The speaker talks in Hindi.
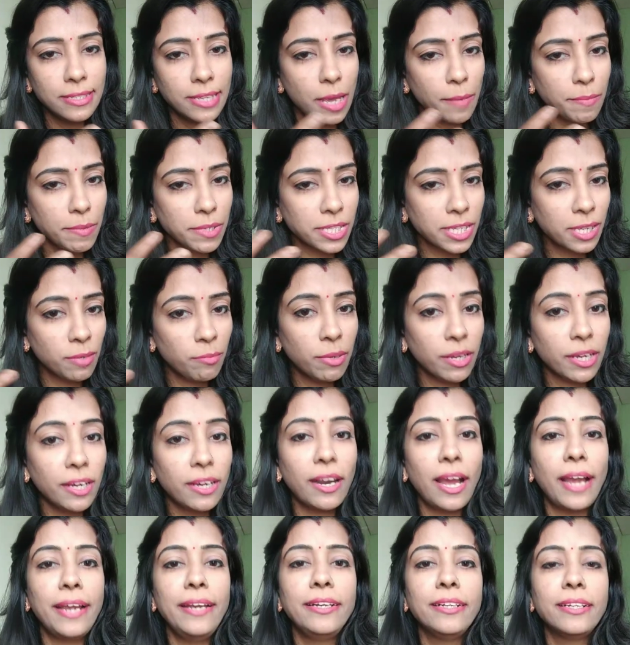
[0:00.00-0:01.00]
से आप इसके
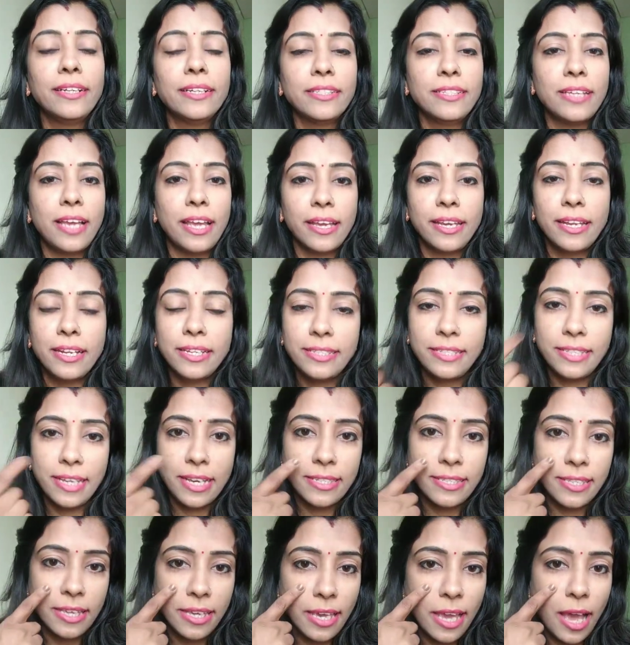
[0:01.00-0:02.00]
में ग्राइड कर जाएंगे ना
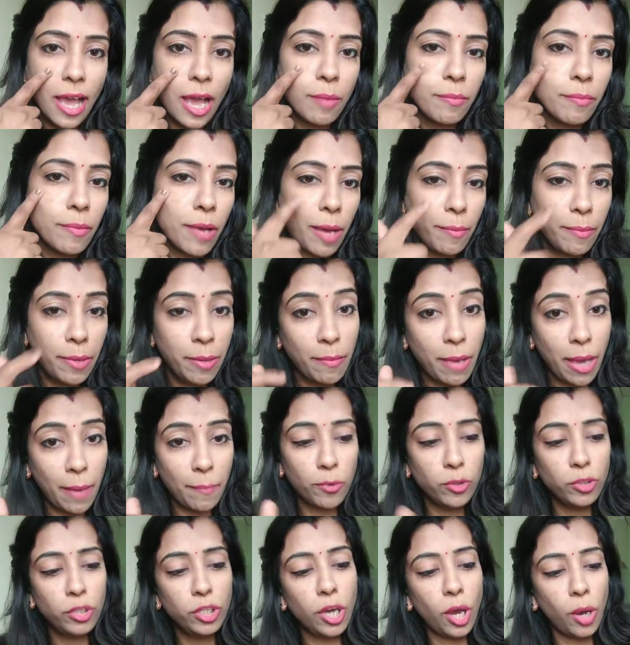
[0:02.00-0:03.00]
जैसे ही आप अभी मैं
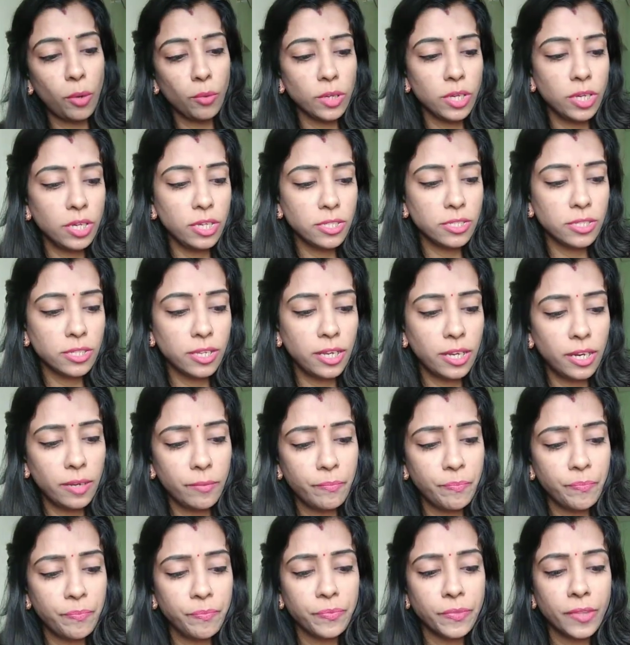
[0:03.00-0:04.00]
आपको दिखाऊंगी इसके ना